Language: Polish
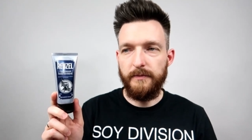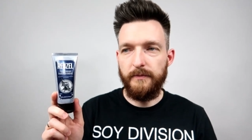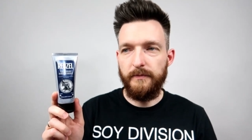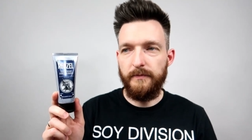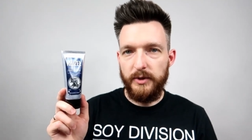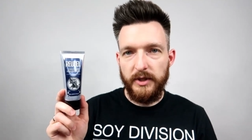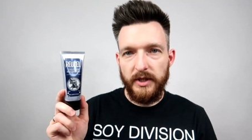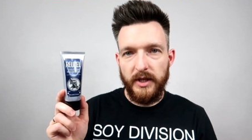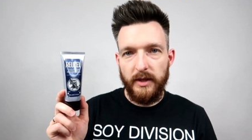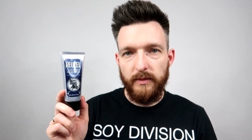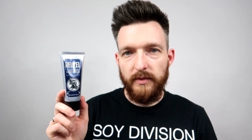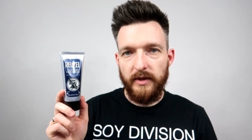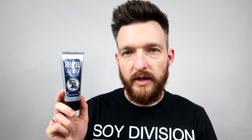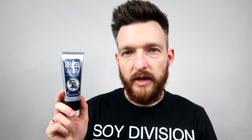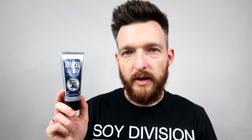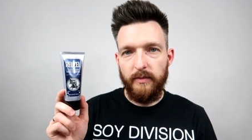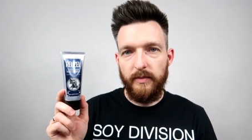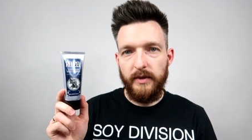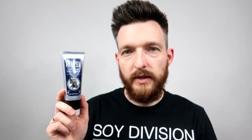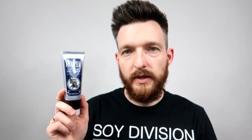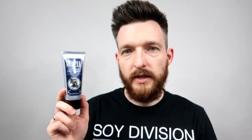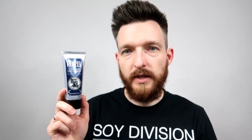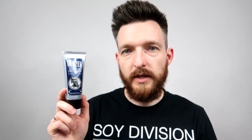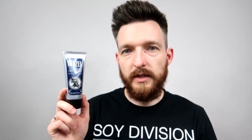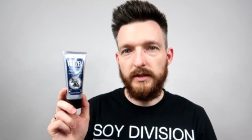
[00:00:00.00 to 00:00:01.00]
Przyjemna
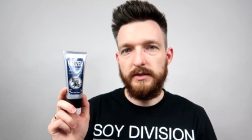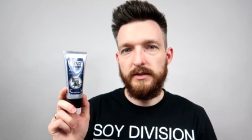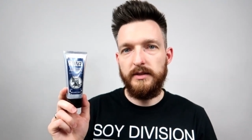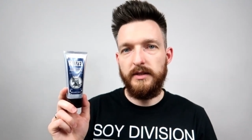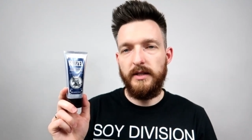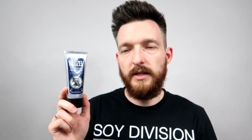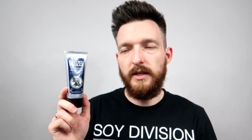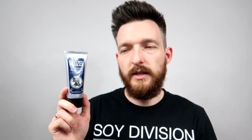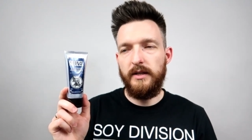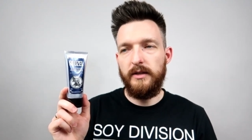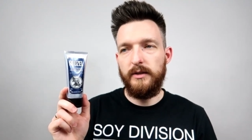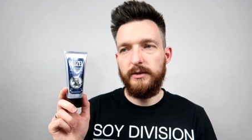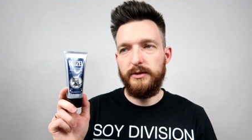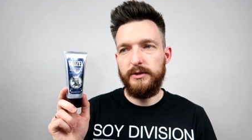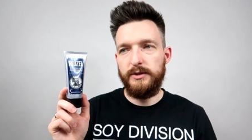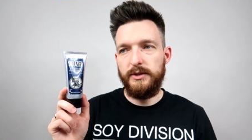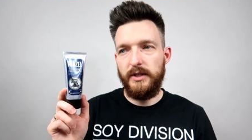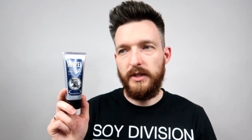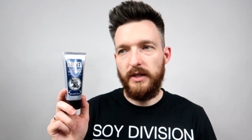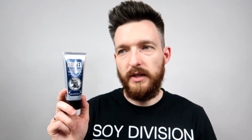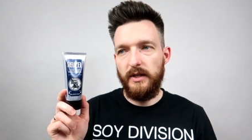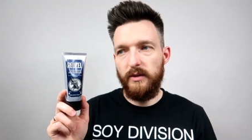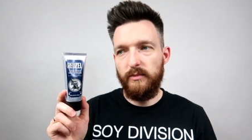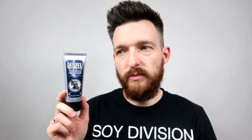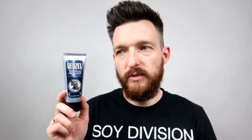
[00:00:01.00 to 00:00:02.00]
aplikacja,
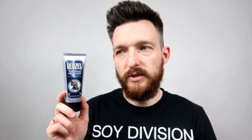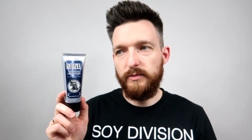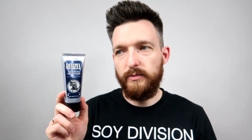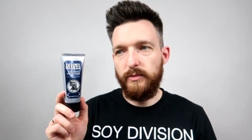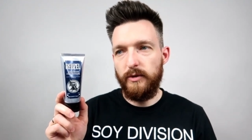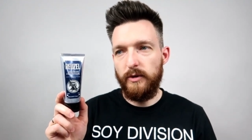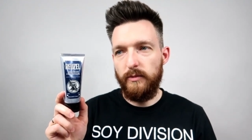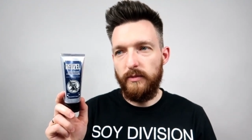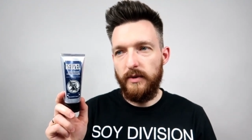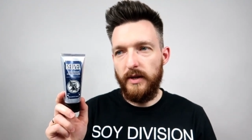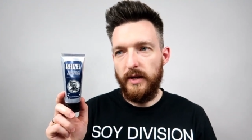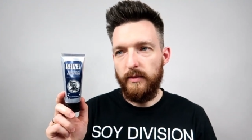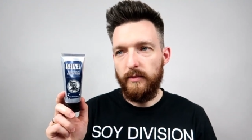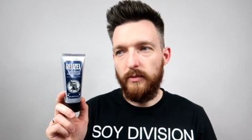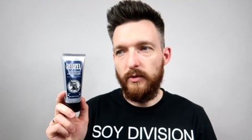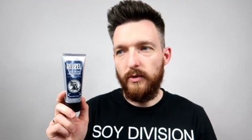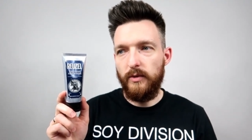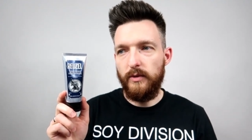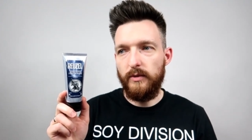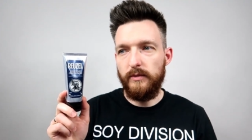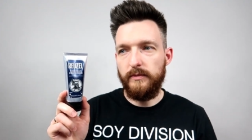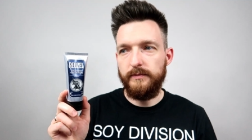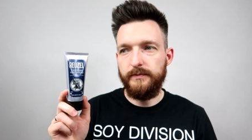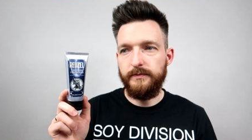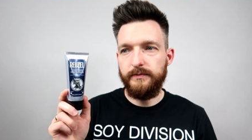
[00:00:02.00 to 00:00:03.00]
rozcieranie bez
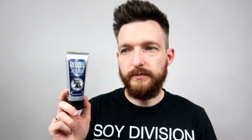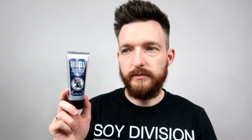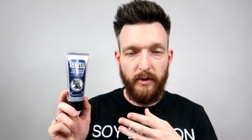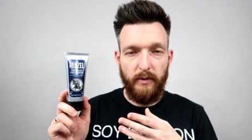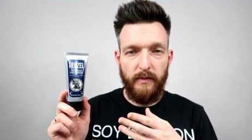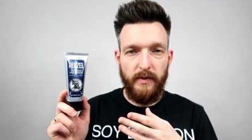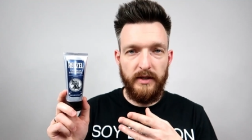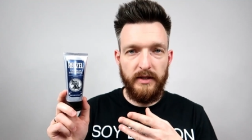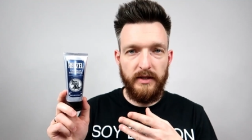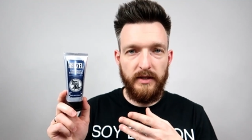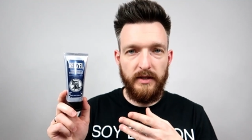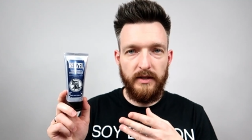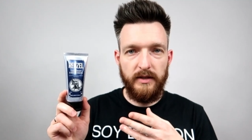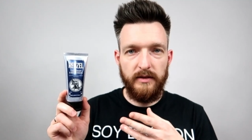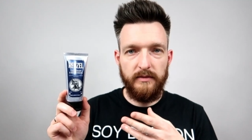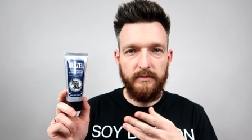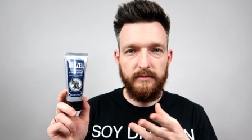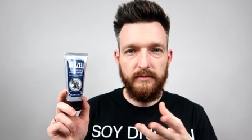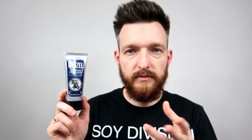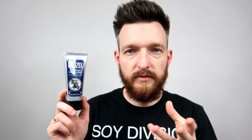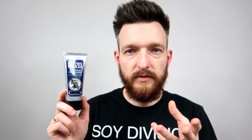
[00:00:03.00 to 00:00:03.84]
problemu, Pomada,